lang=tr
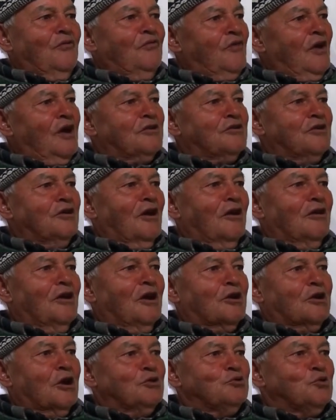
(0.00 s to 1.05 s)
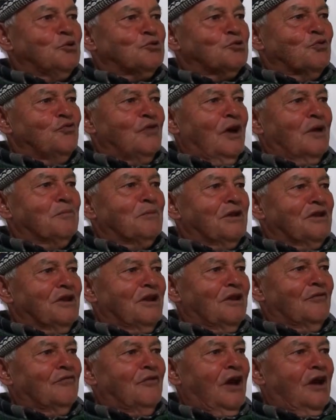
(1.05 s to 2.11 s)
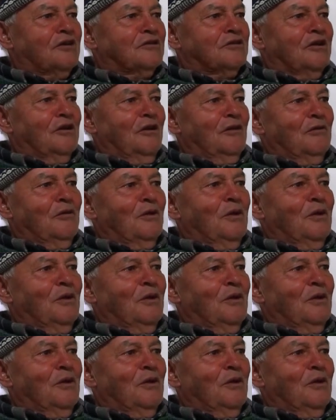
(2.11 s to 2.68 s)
verdi Allah razı olsun vermedi verdi.